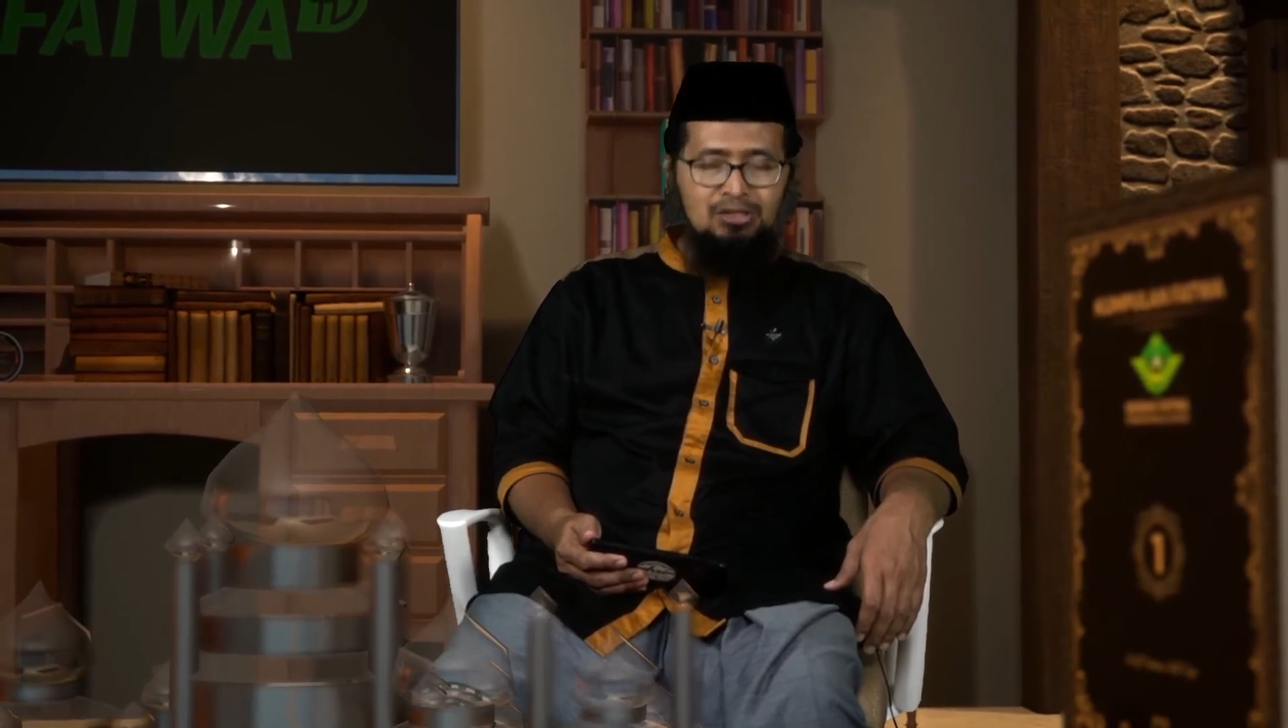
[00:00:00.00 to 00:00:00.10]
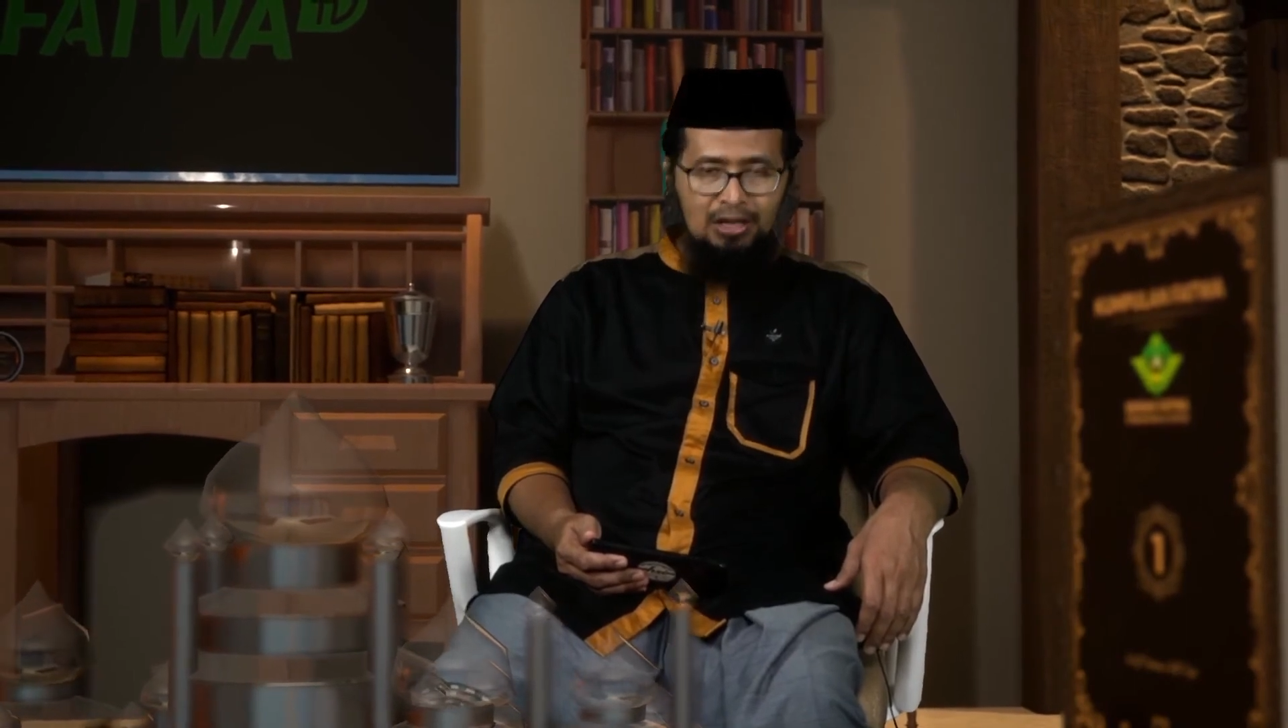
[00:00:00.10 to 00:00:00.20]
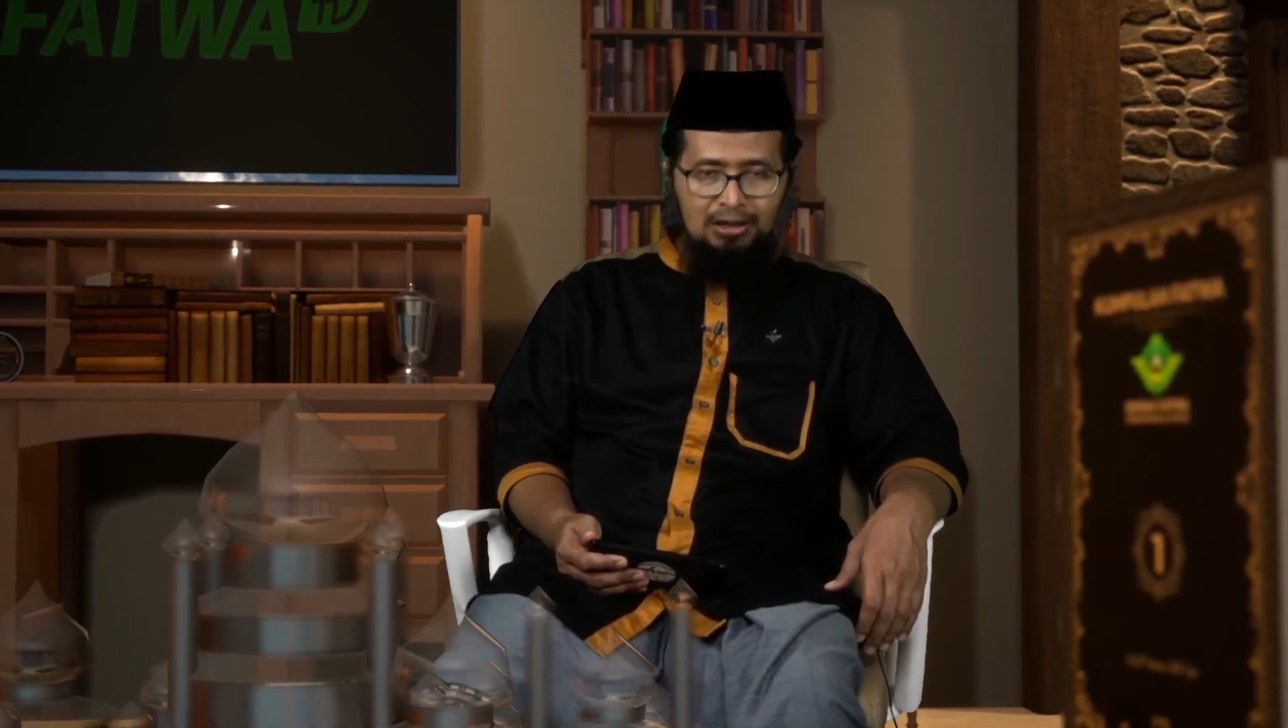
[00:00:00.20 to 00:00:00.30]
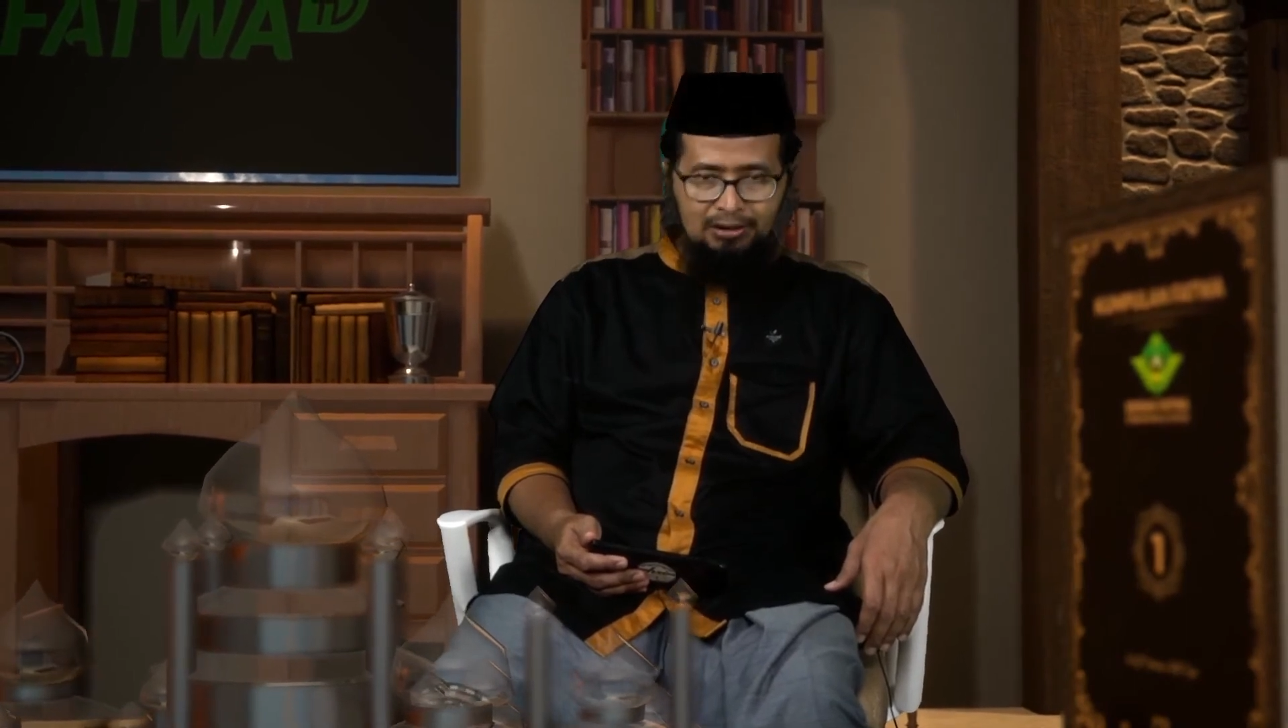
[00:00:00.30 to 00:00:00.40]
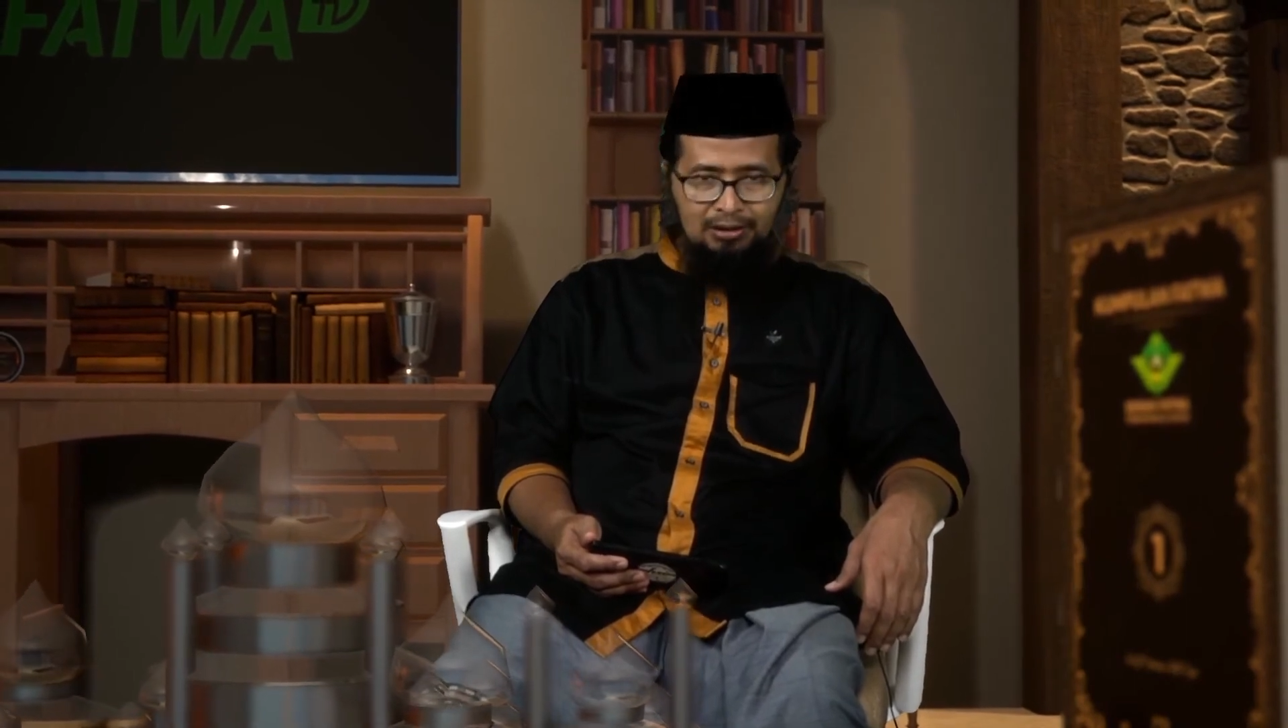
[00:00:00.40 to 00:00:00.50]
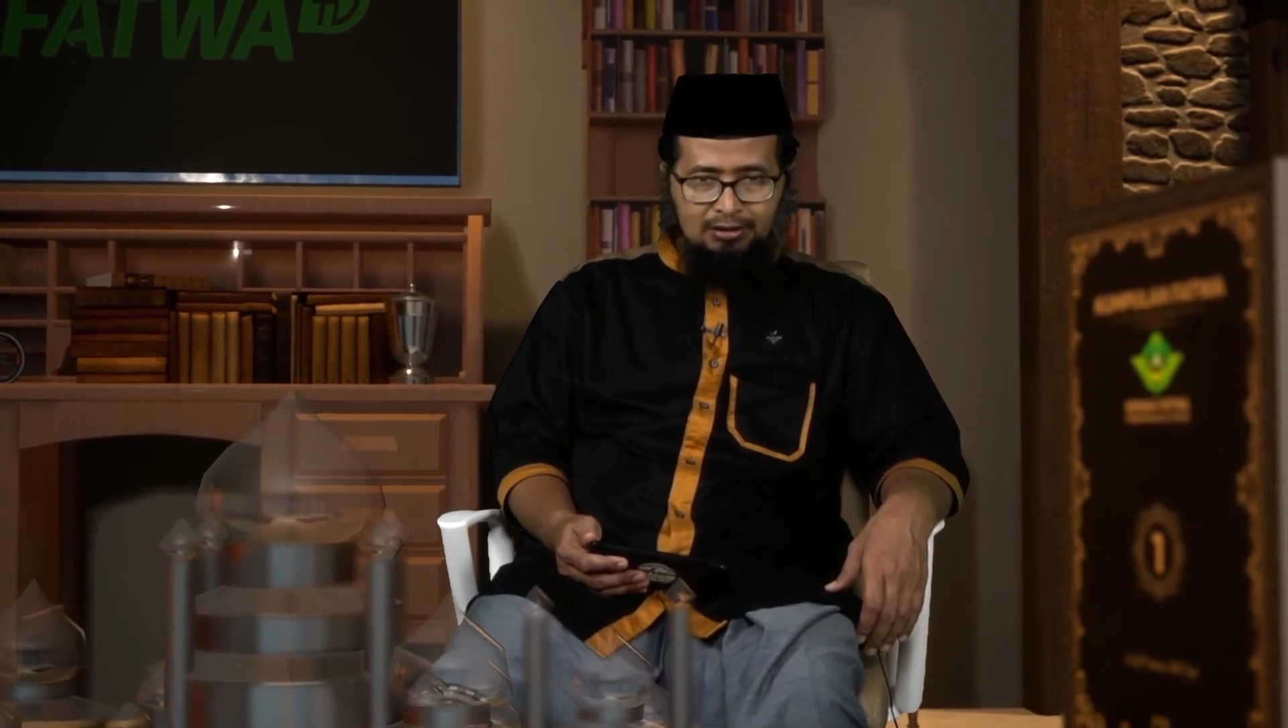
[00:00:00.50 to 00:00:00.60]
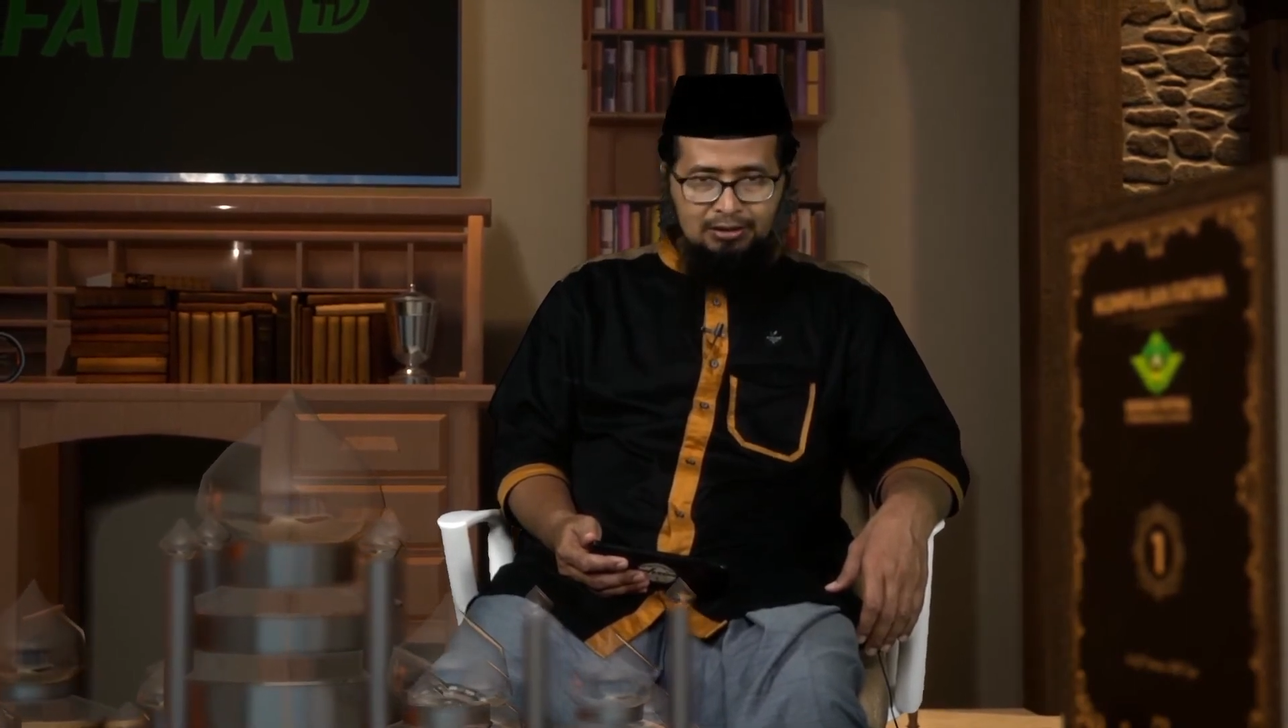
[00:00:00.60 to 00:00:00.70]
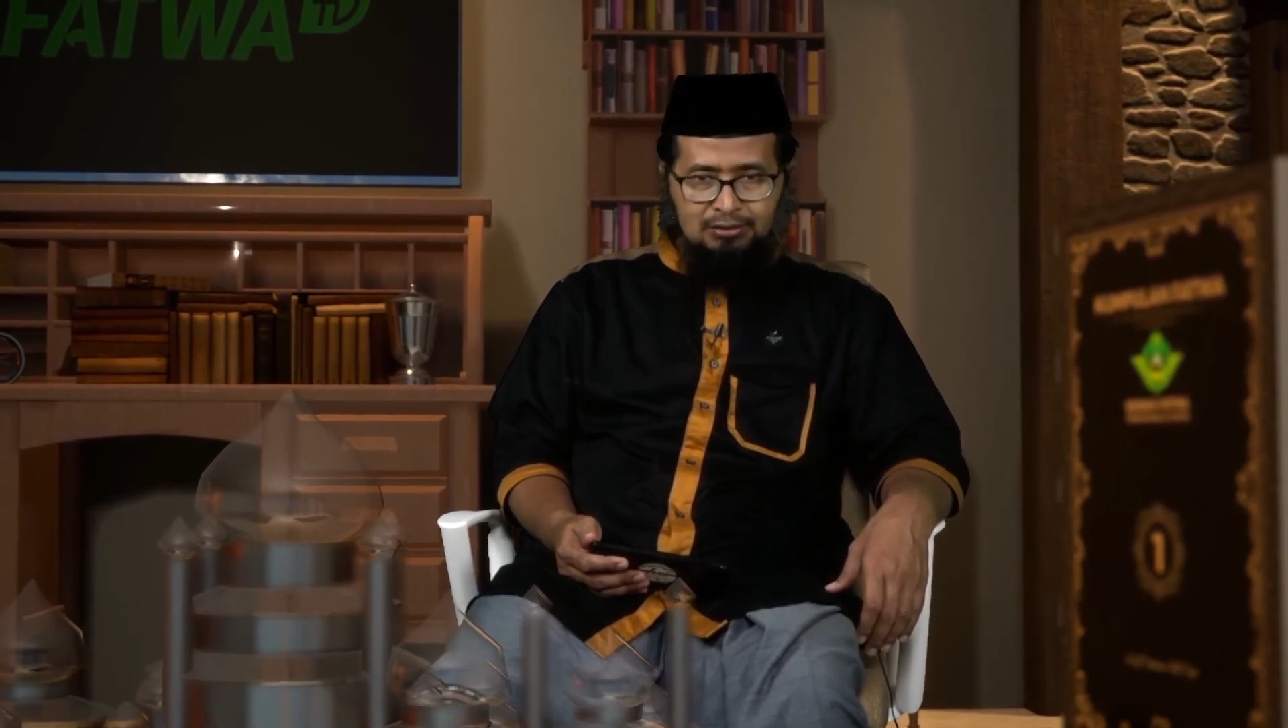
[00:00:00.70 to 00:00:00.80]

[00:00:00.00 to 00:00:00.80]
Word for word: cara